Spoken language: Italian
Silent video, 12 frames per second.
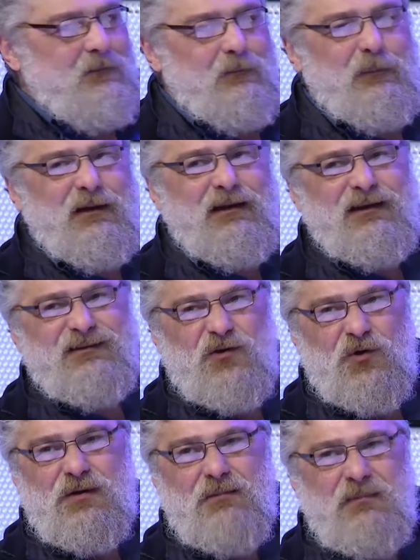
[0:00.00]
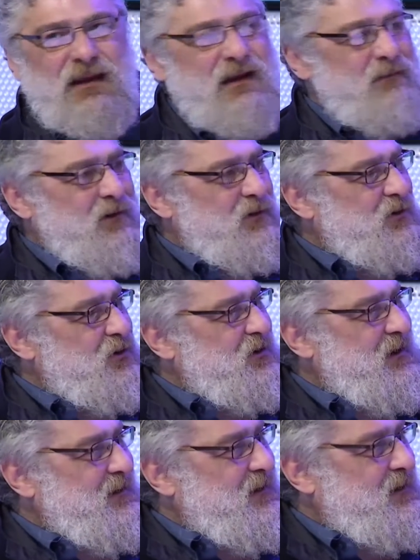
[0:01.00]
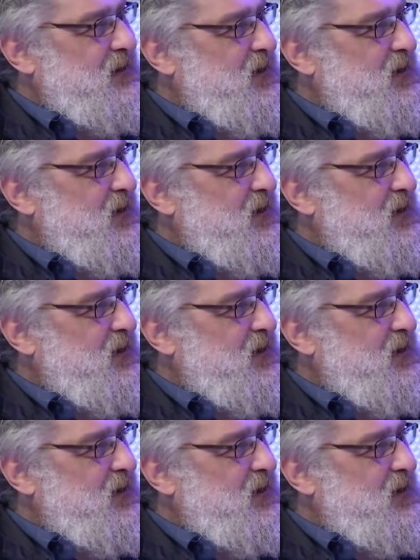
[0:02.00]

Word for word: Bene. Perché se ho una minima conoscenza